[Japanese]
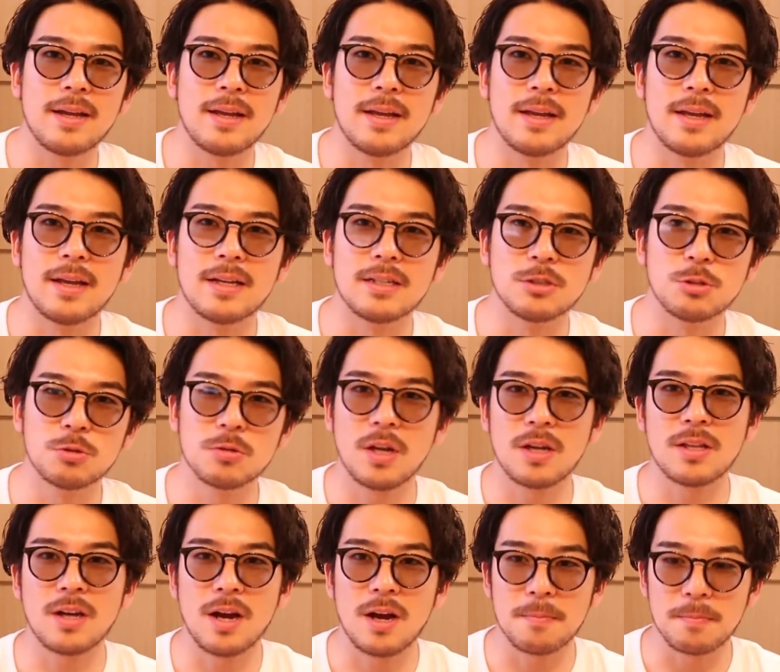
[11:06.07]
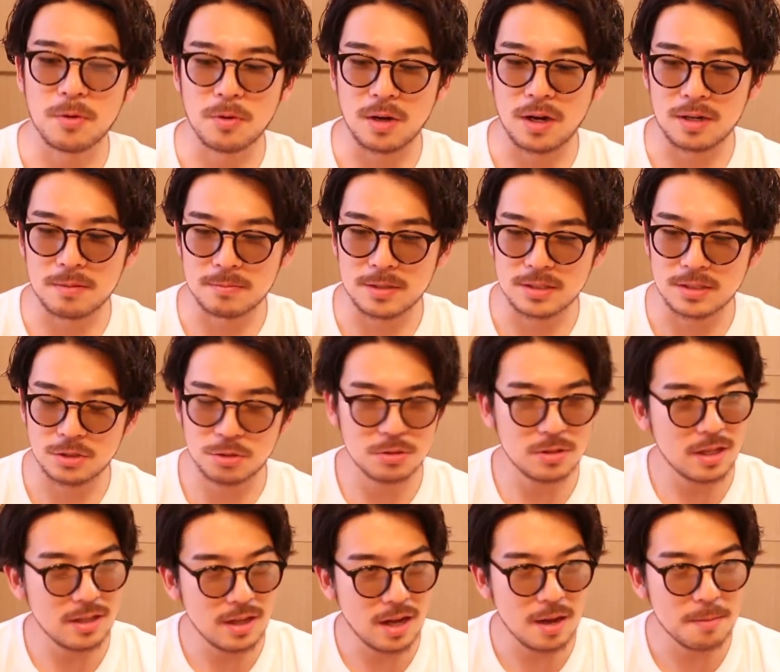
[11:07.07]
えー、重大な発表があります重
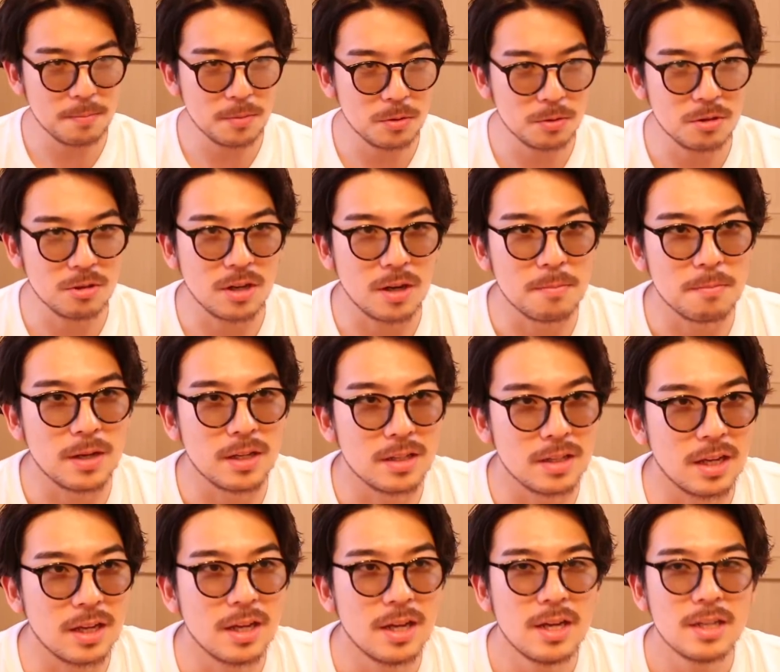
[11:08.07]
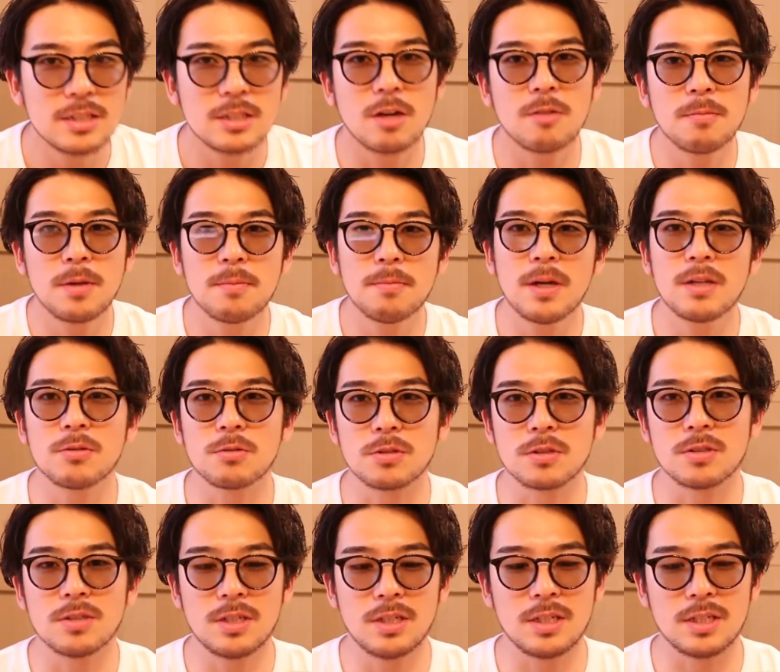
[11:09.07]
大な発表というかまあね Xiaomi バンド
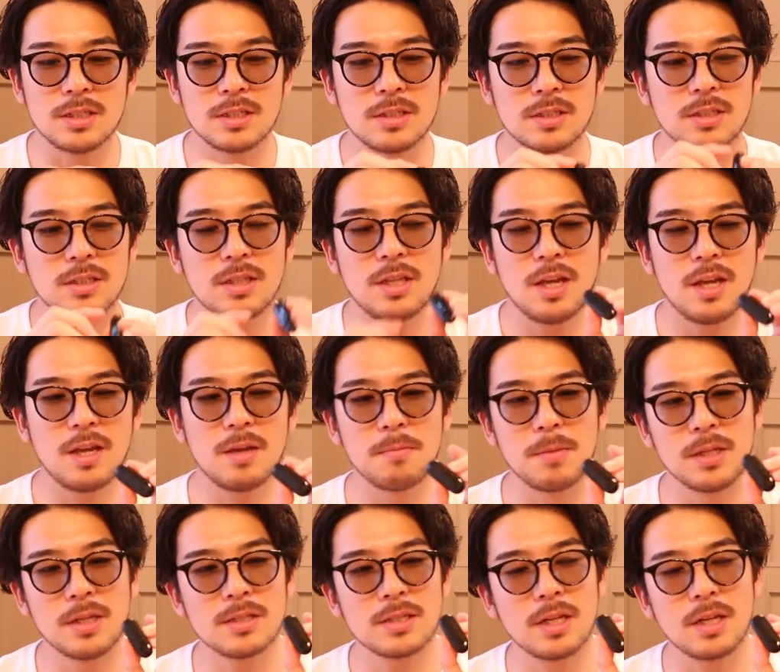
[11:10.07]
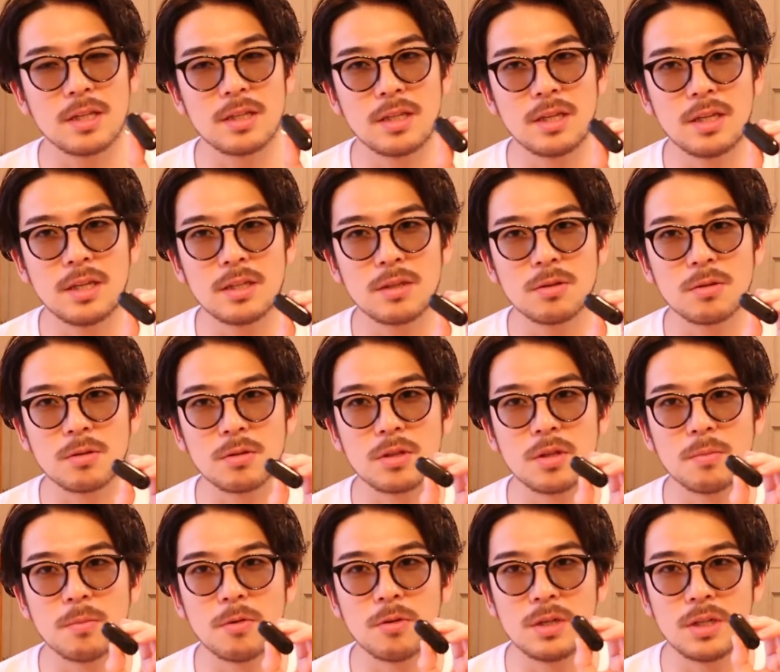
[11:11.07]
3について皆さんにとっ
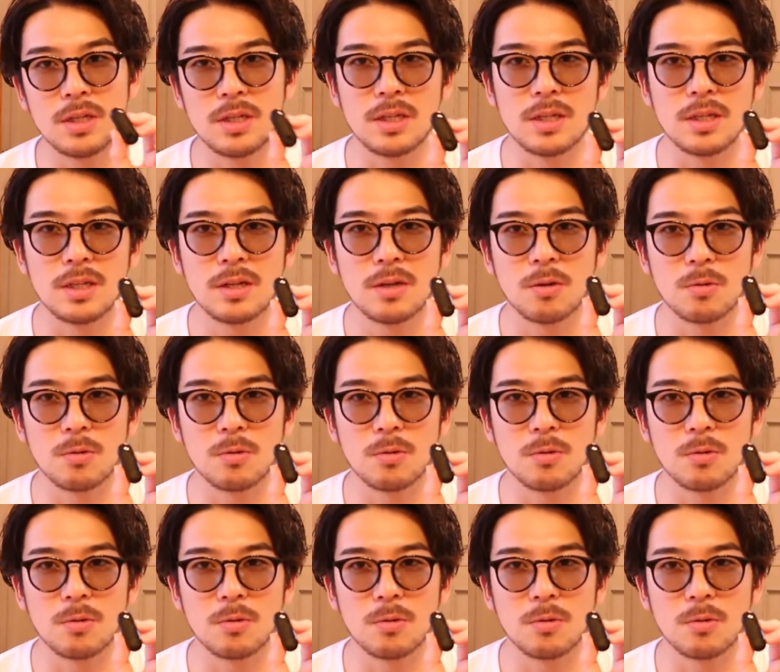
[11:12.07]
てもいい